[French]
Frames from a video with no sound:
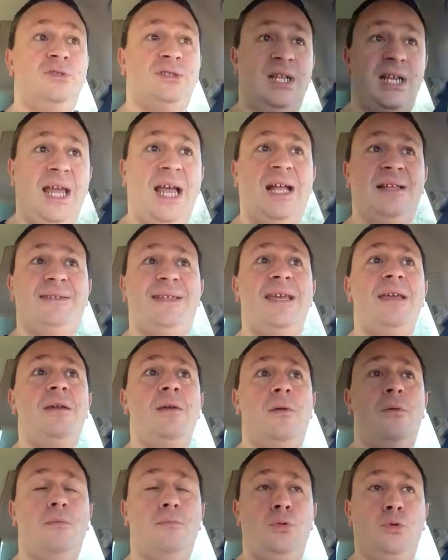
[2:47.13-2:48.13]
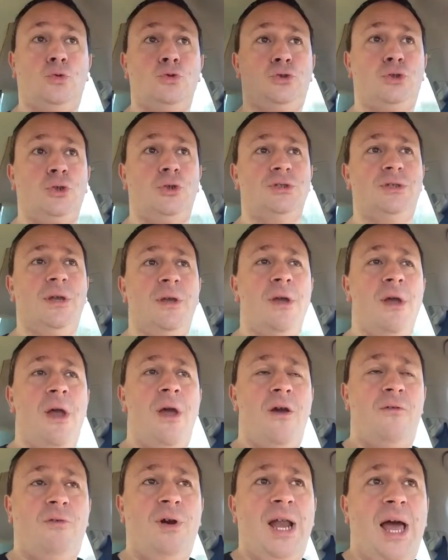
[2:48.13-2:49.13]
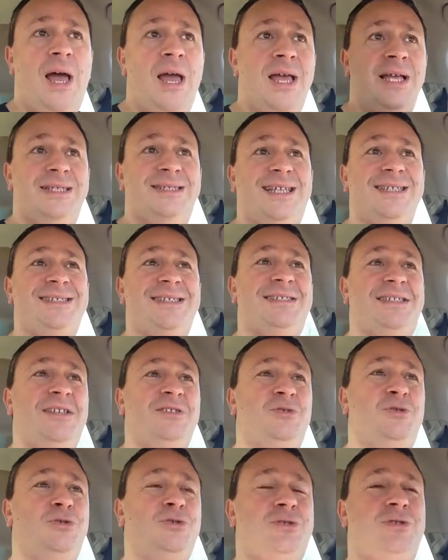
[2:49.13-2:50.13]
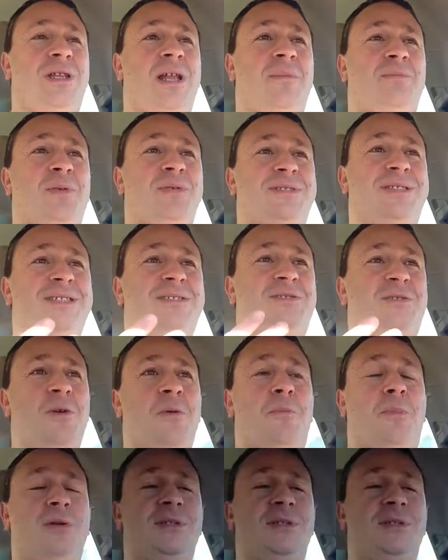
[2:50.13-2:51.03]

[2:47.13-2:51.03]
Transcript: Vous allez rater beaucoup de choses. Voilà, ça c'était juste la petite